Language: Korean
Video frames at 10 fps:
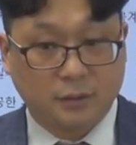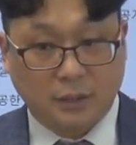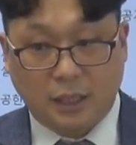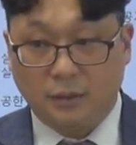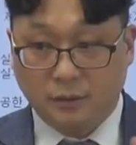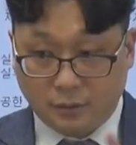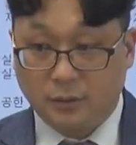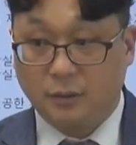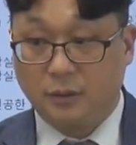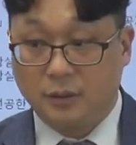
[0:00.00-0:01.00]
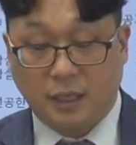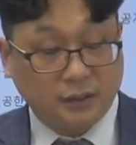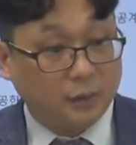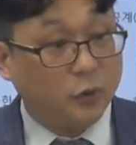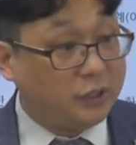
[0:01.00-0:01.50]
각
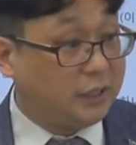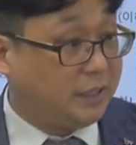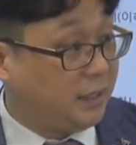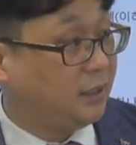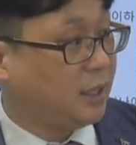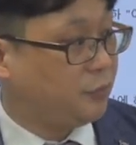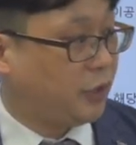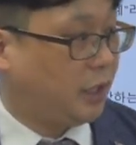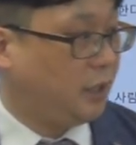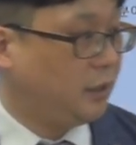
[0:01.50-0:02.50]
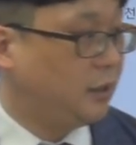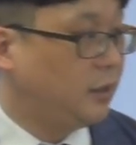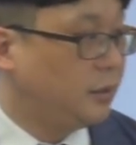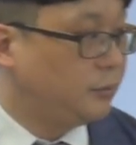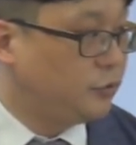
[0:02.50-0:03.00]
상담원들이 있기 때문에
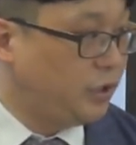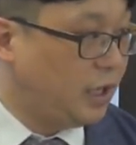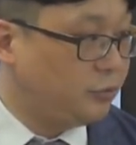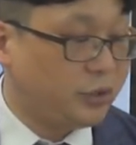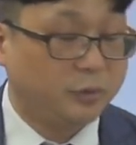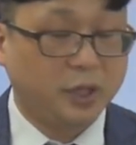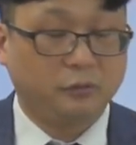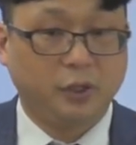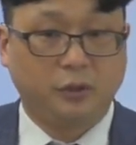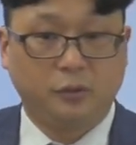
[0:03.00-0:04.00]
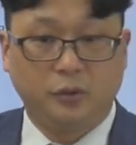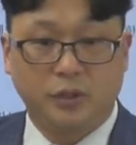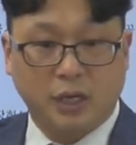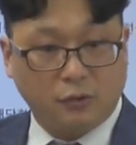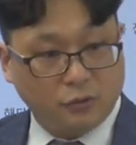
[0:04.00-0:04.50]
문의해 주시면 되고요. 또는
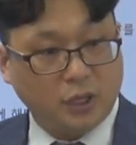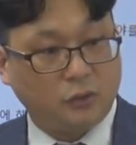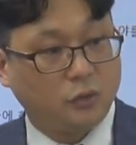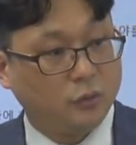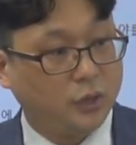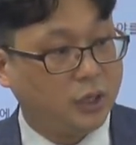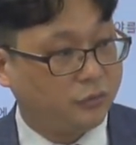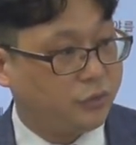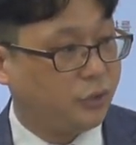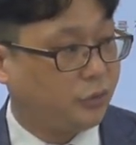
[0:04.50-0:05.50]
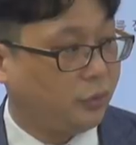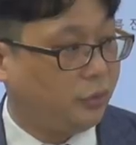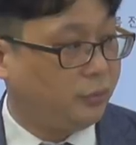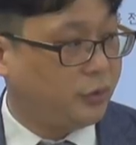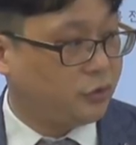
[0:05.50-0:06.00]
저희 학원에 또 연락
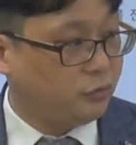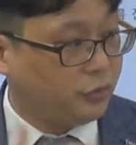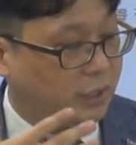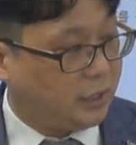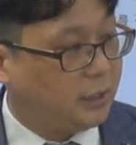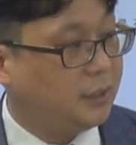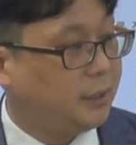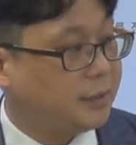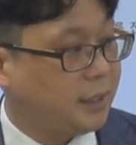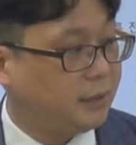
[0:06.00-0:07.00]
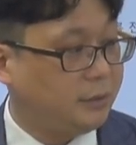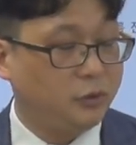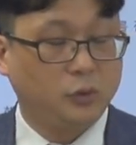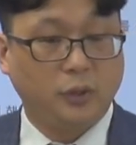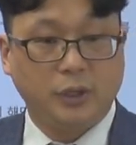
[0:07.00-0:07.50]
주셔도 충분히
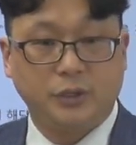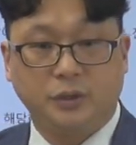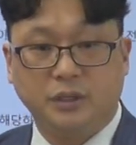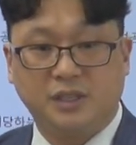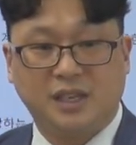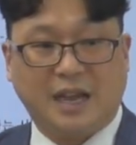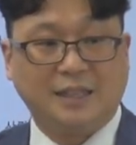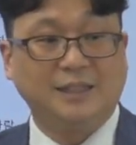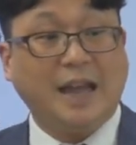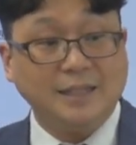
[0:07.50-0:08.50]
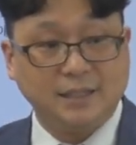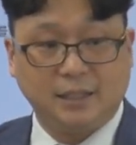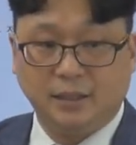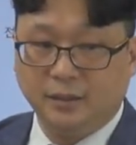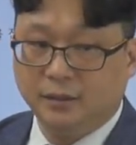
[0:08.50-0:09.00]
상담을 통해서 응시
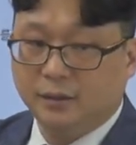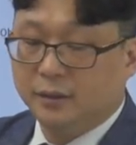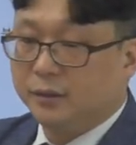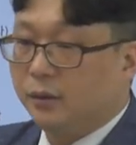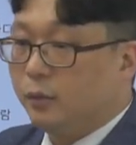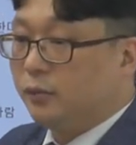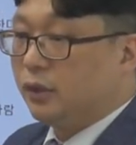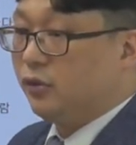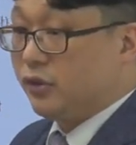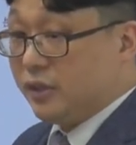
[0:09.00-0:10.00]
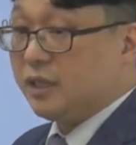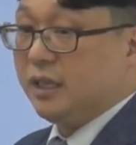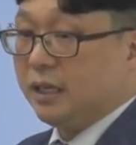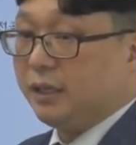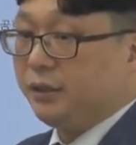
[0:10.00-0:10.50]
가능한지 검토해 드릴 수
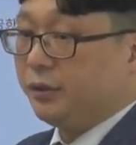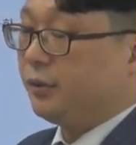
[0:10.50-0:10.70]
있으니까요.